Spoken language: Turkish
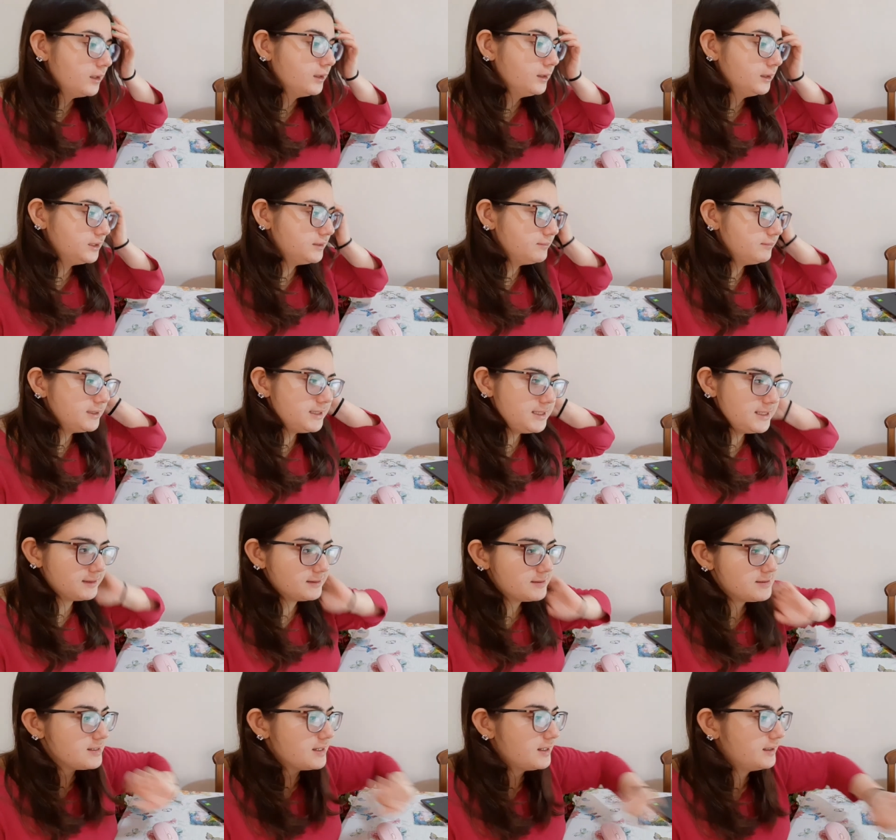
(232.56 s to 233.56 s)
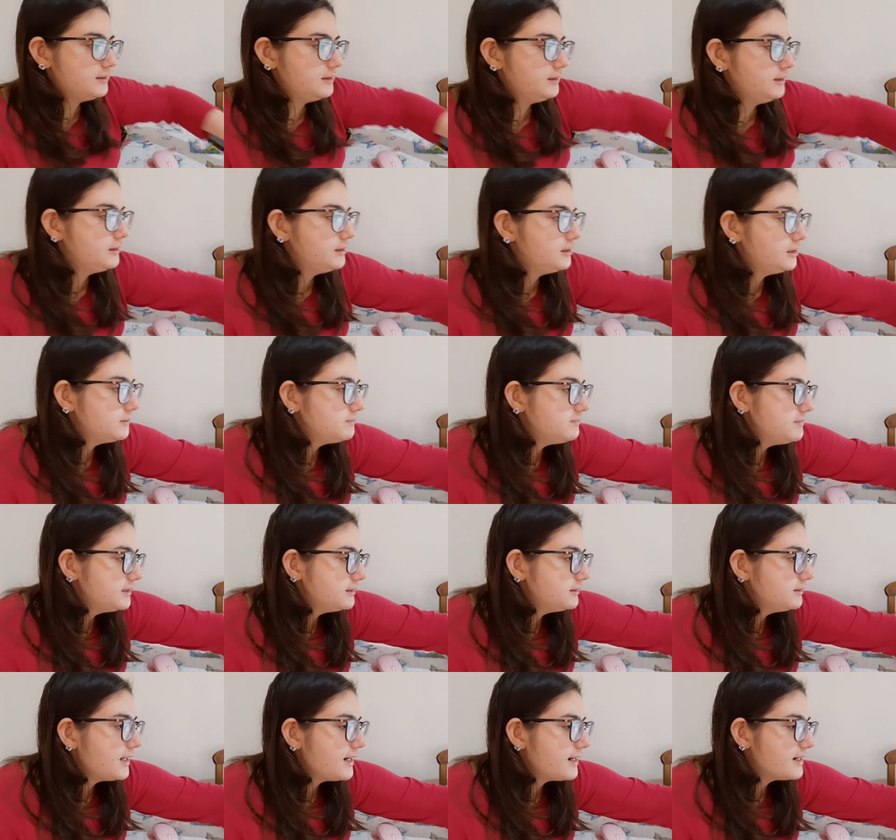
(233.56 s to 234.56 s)
Şimdi İktisada giriş
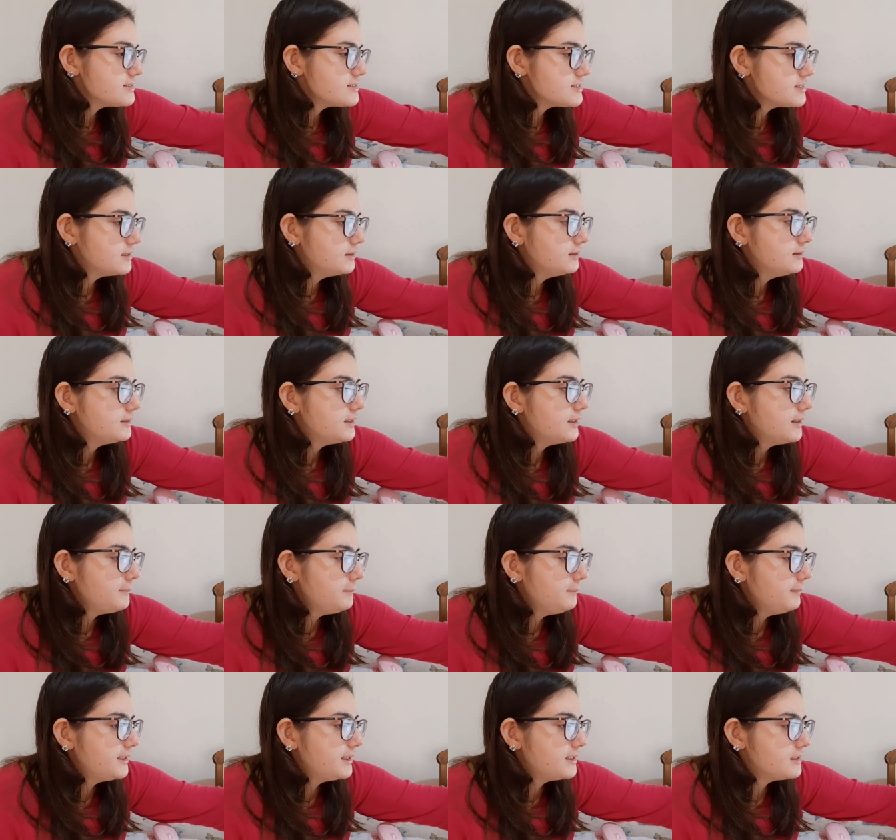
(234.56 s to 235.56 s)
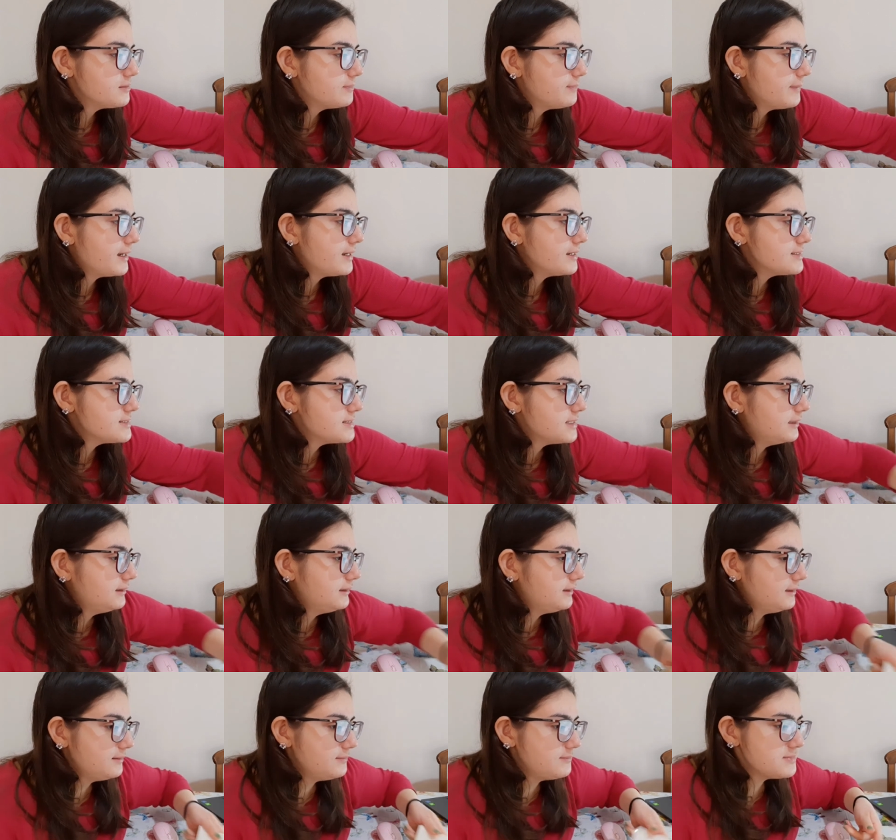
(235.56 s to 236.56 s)
bir dersinden biraz
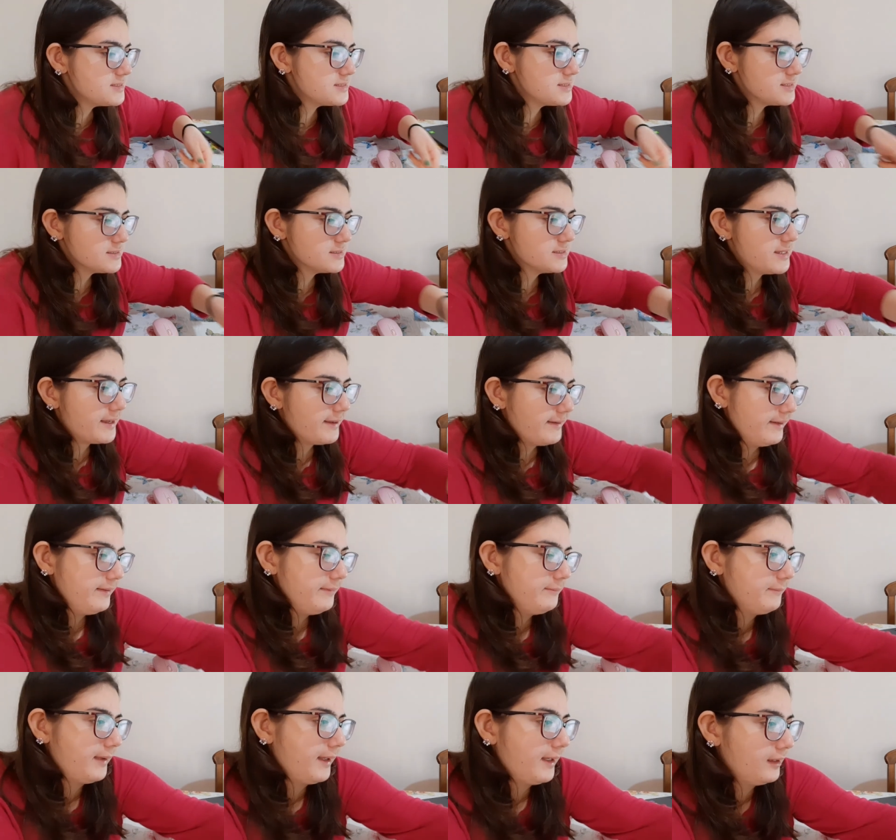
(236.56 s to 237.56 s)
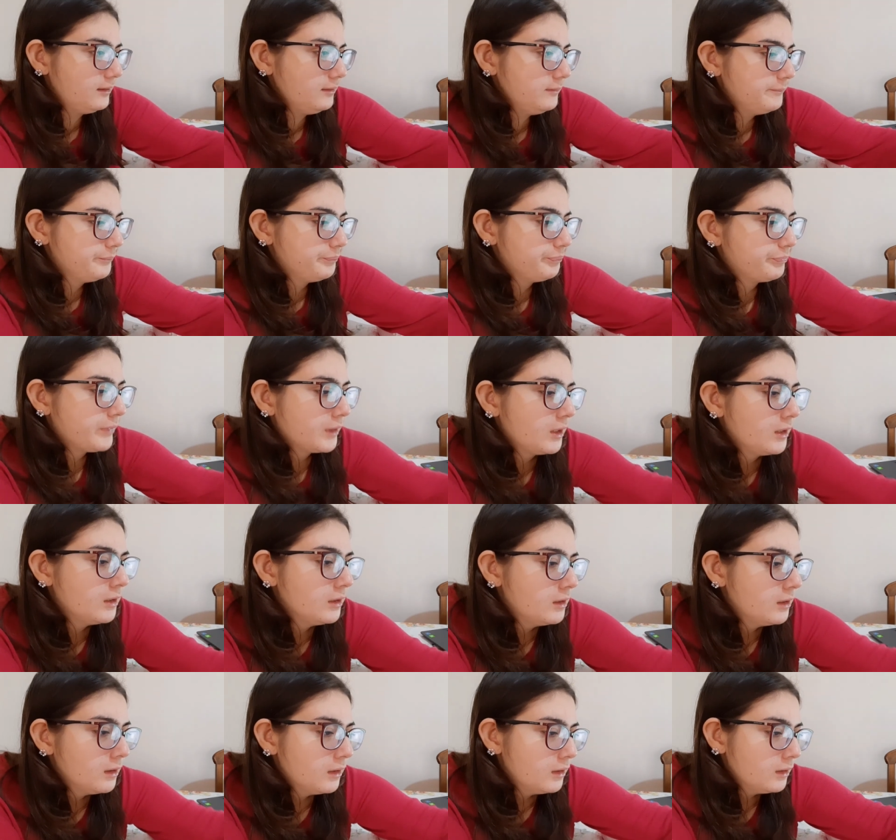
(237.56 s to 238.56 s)
bahsedeyim size ben.
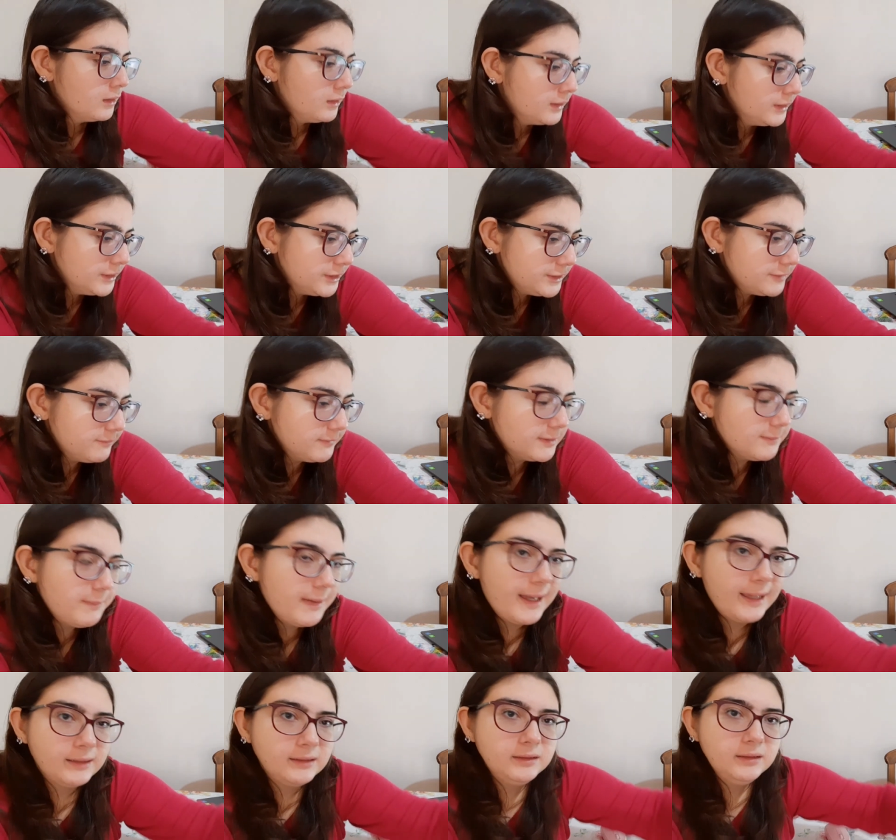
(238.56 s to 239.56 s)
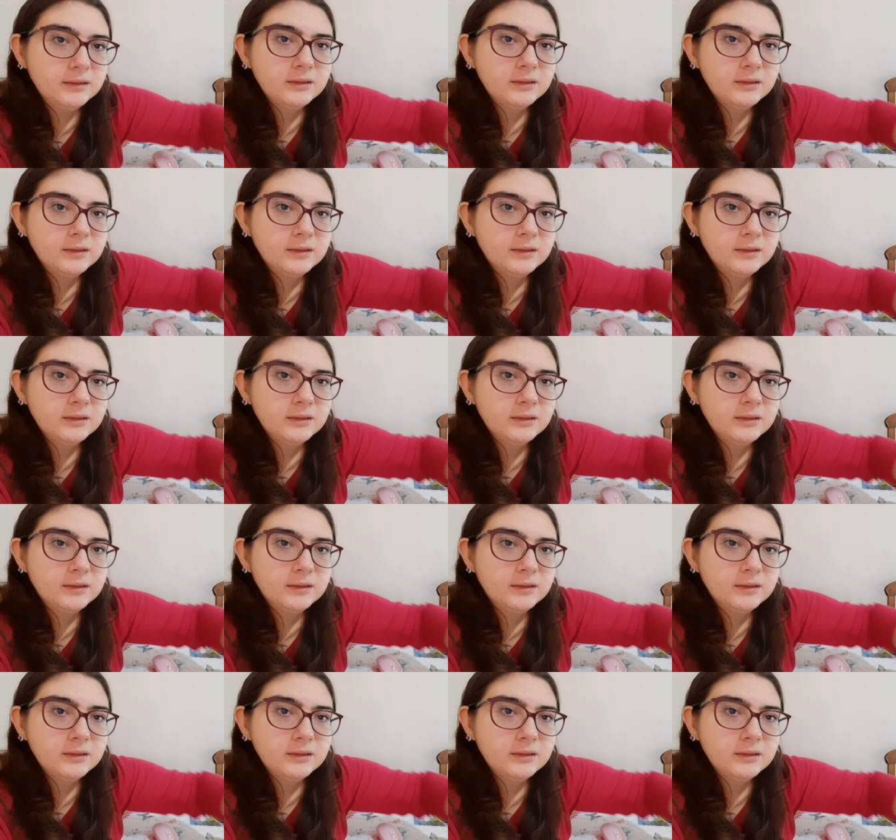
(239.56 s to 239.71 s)
Şimdi ben